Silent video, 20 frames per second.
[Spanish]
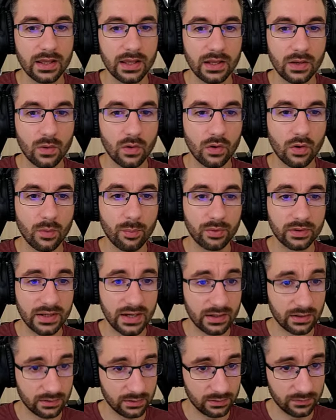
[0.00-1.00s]
Y luego
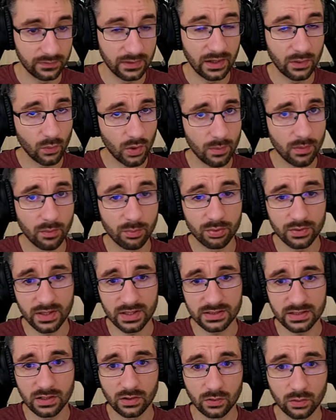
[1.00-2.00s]
poner de nuevo,
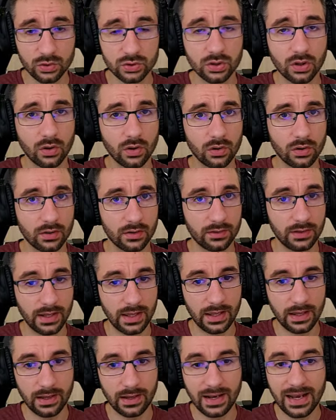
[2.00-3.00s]
puedes incluso
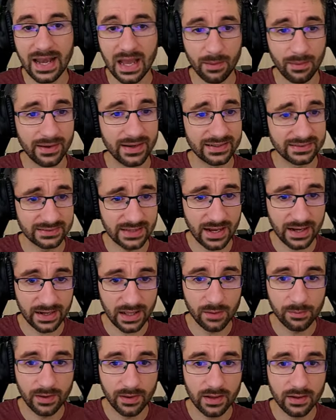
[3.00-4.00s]
eh, lavar esta
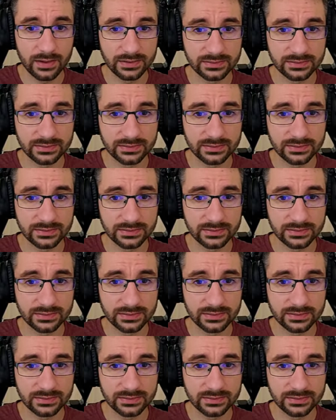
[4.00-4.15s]
grava,